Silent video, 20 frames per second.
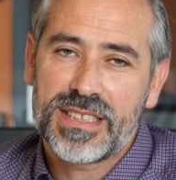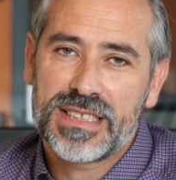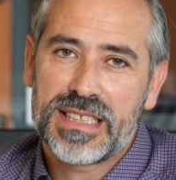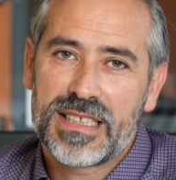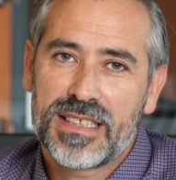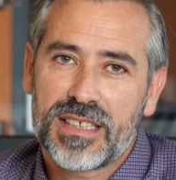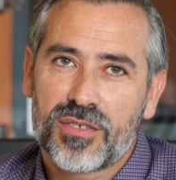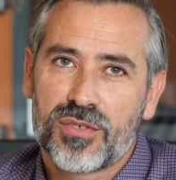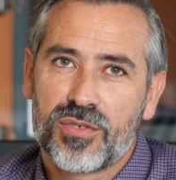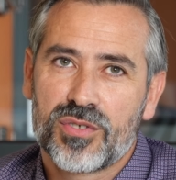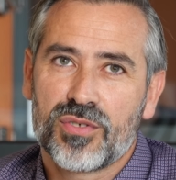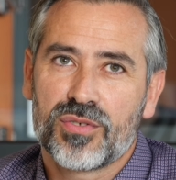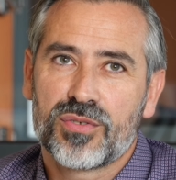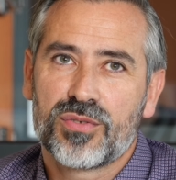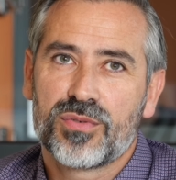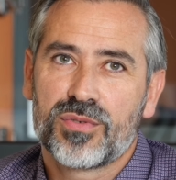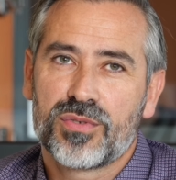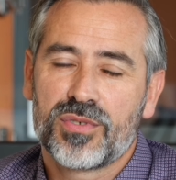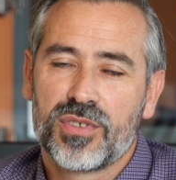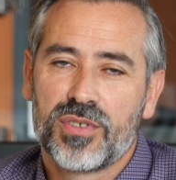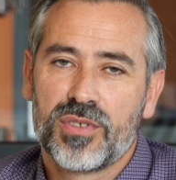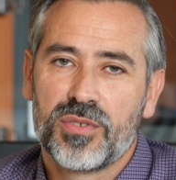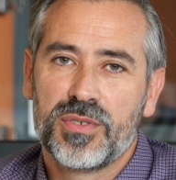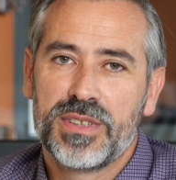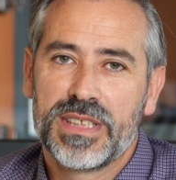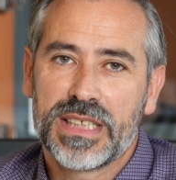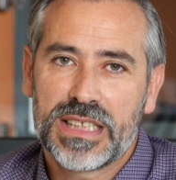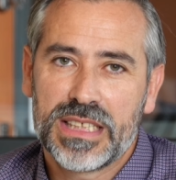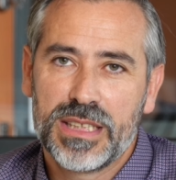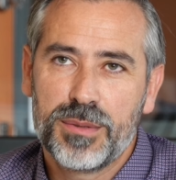c'est-à-dire que j'entoure euh,
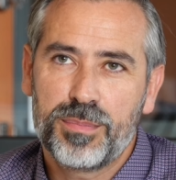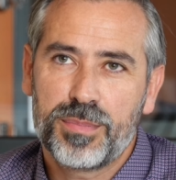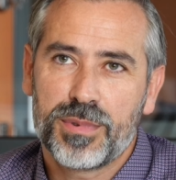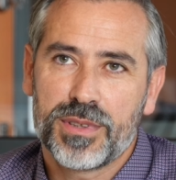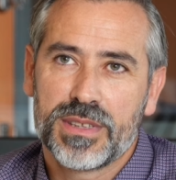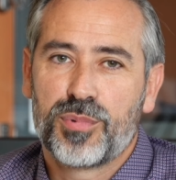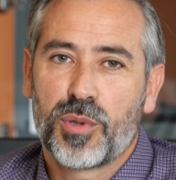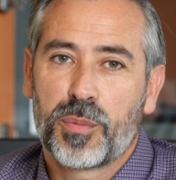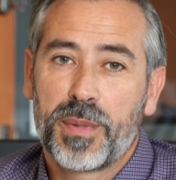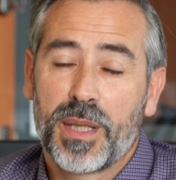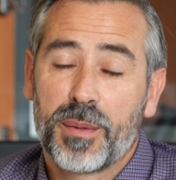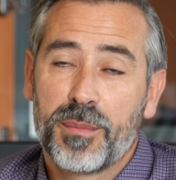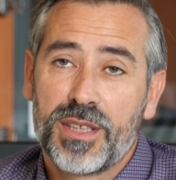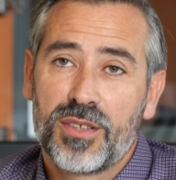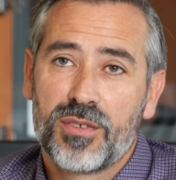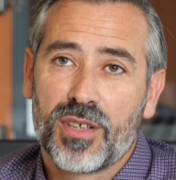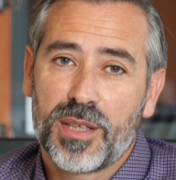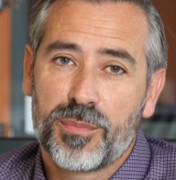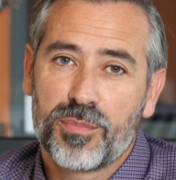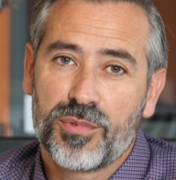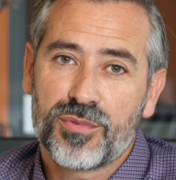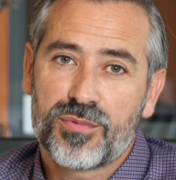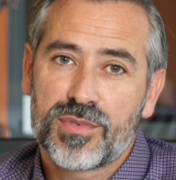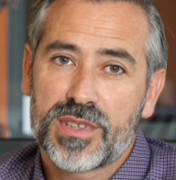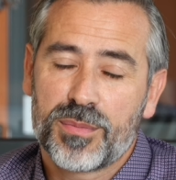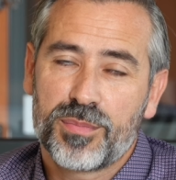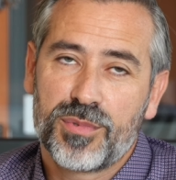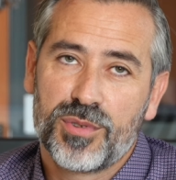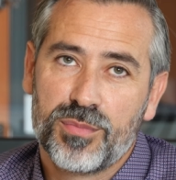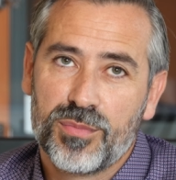une équipe pour permettre de répondre tout
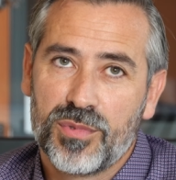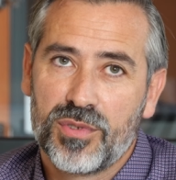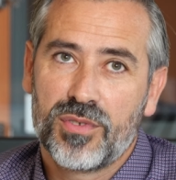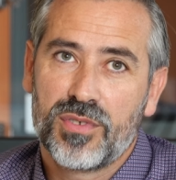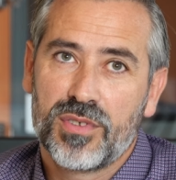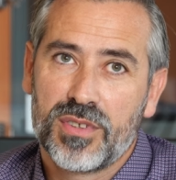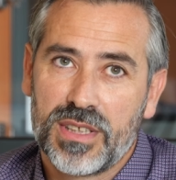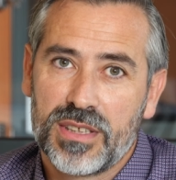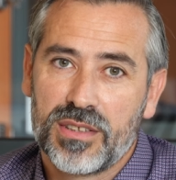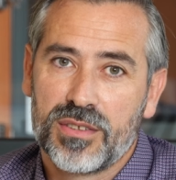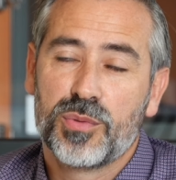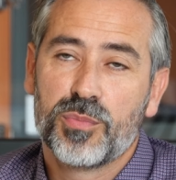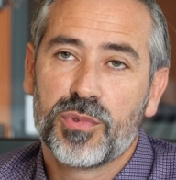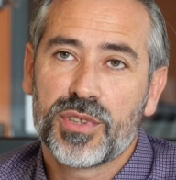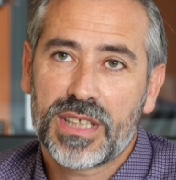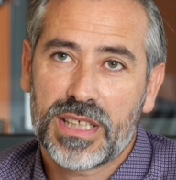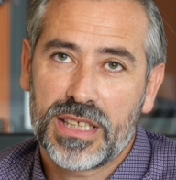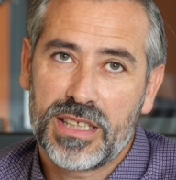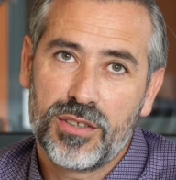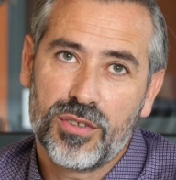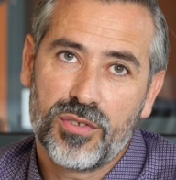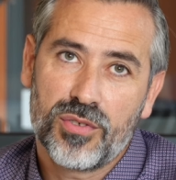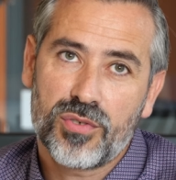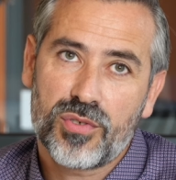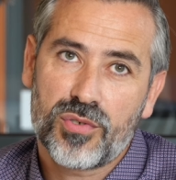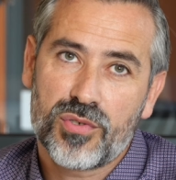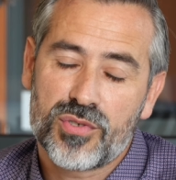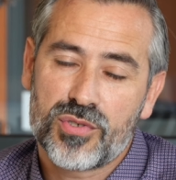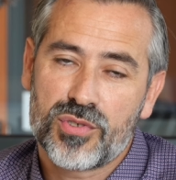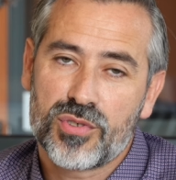simplement euh, aux demandes clients,
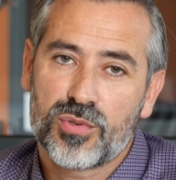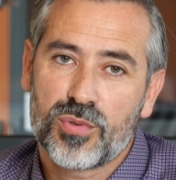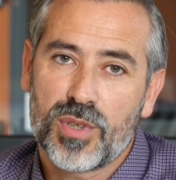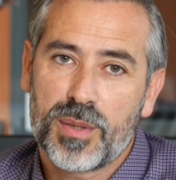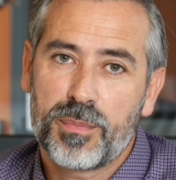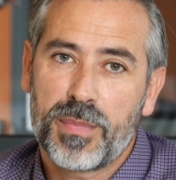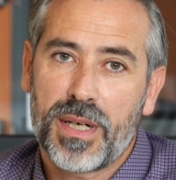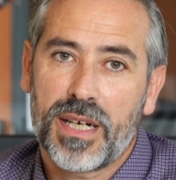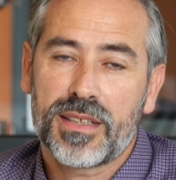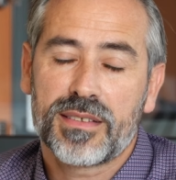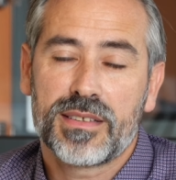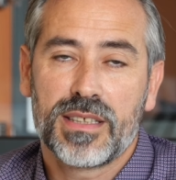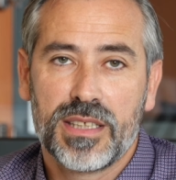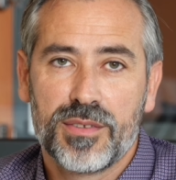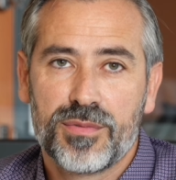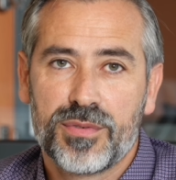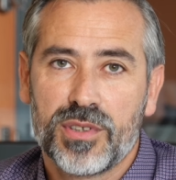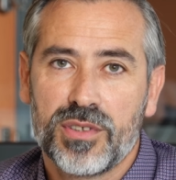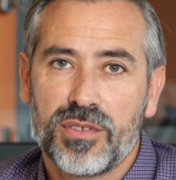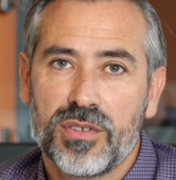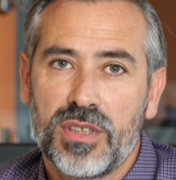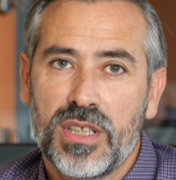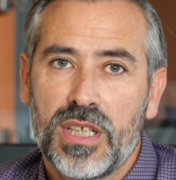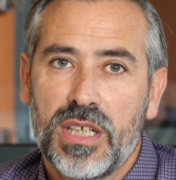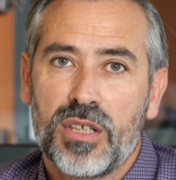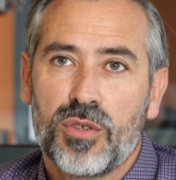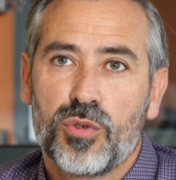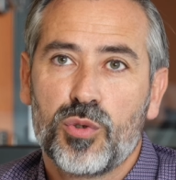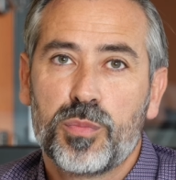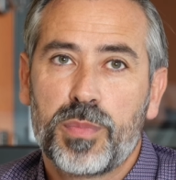que ce soit par téléphone
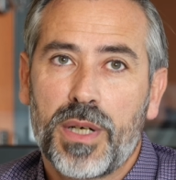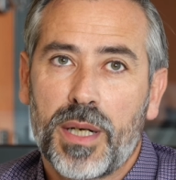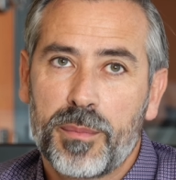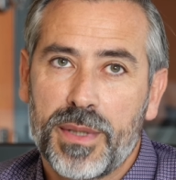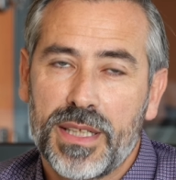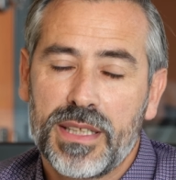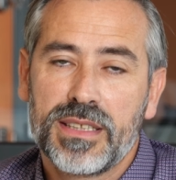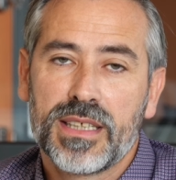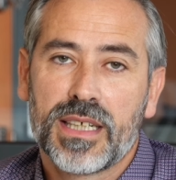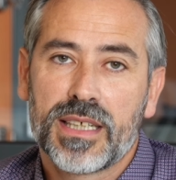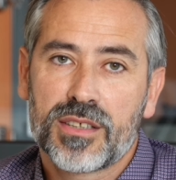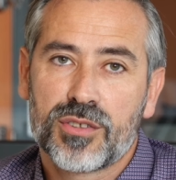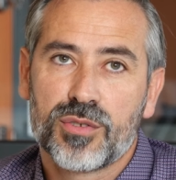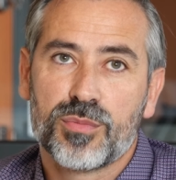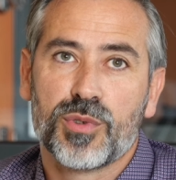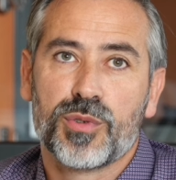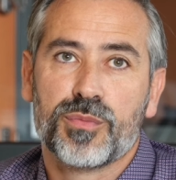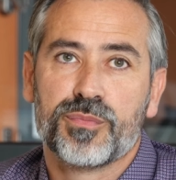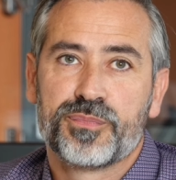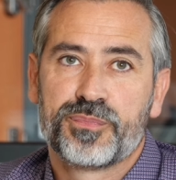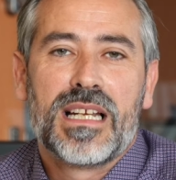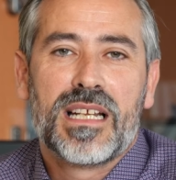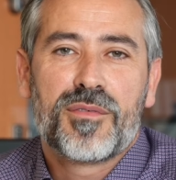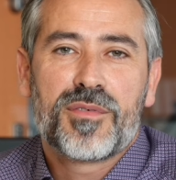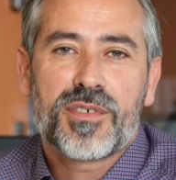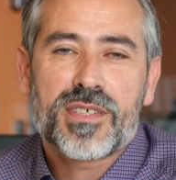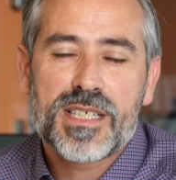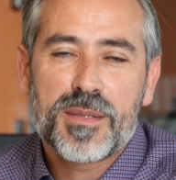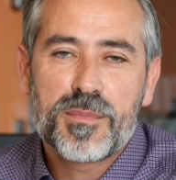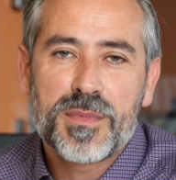ou par mail directement. La
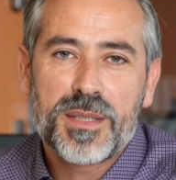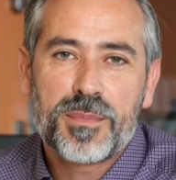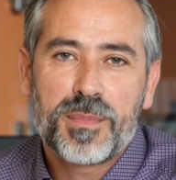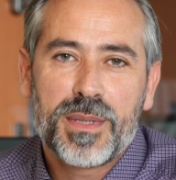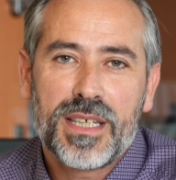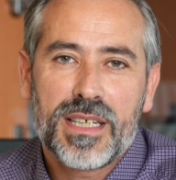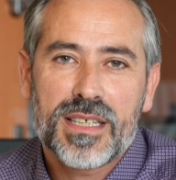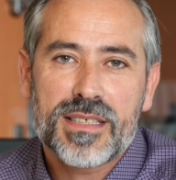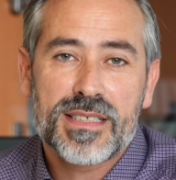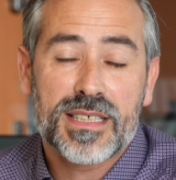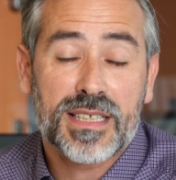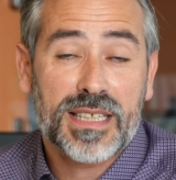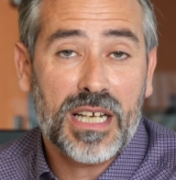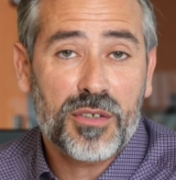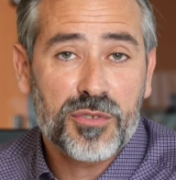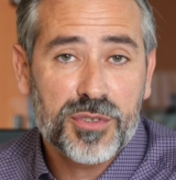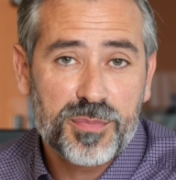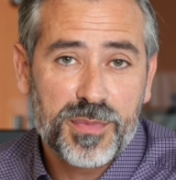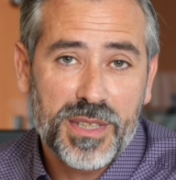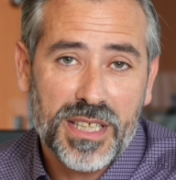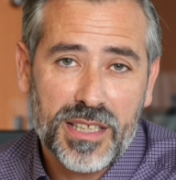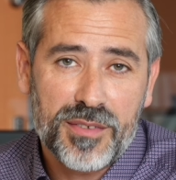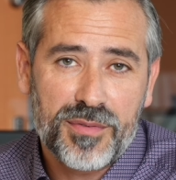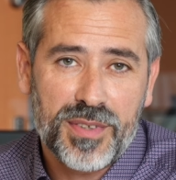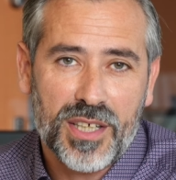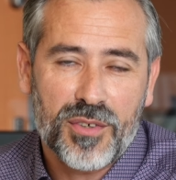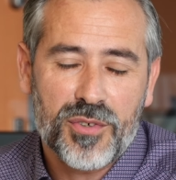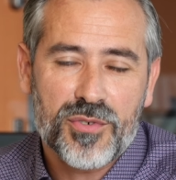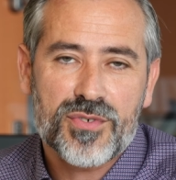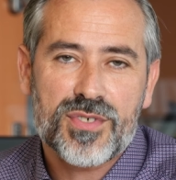force MDPR, c'est 40 000
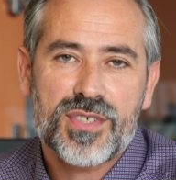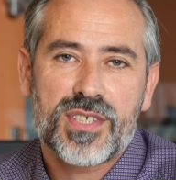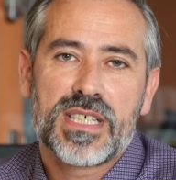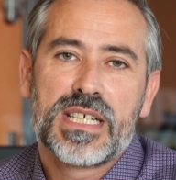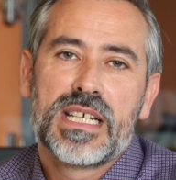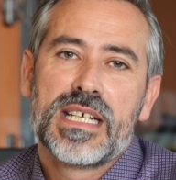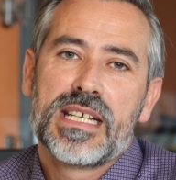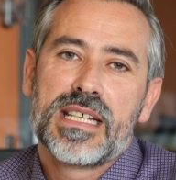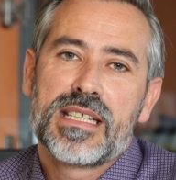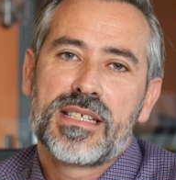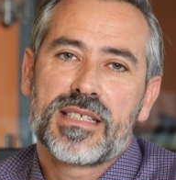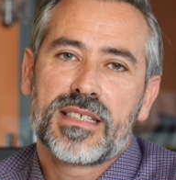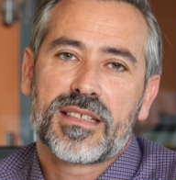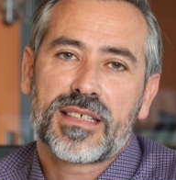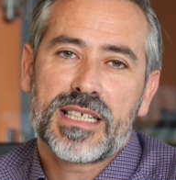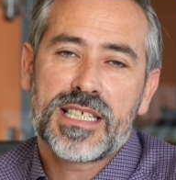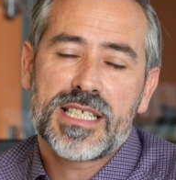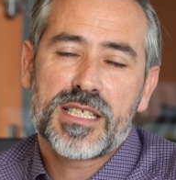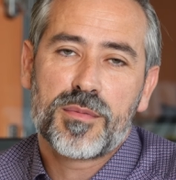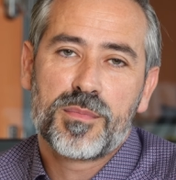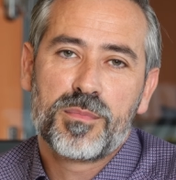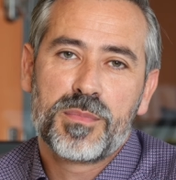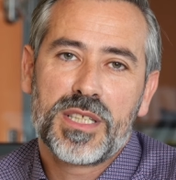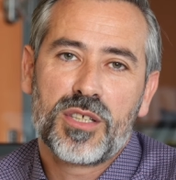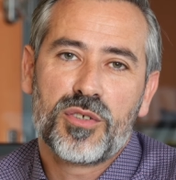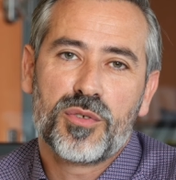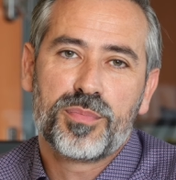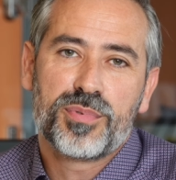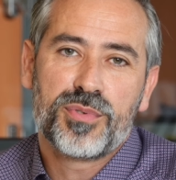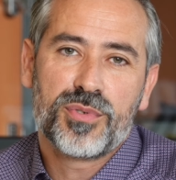références, c'est 13
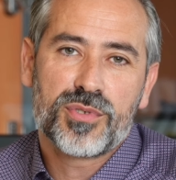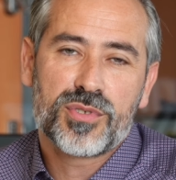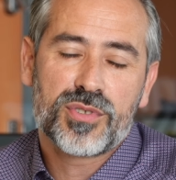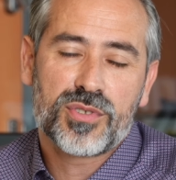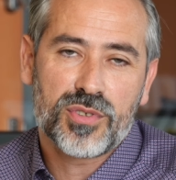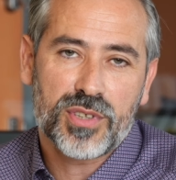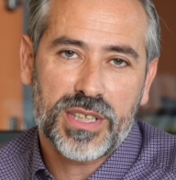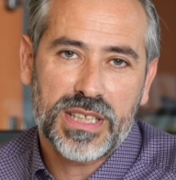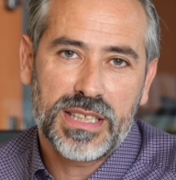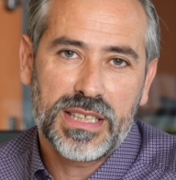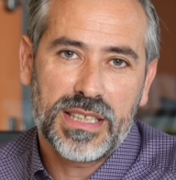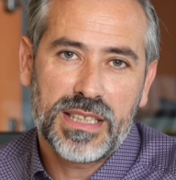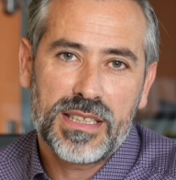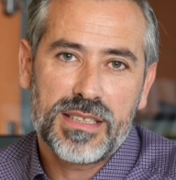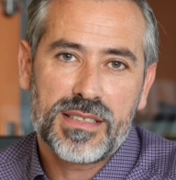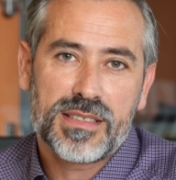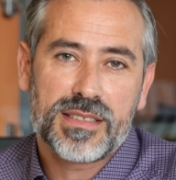000 pneus stockés,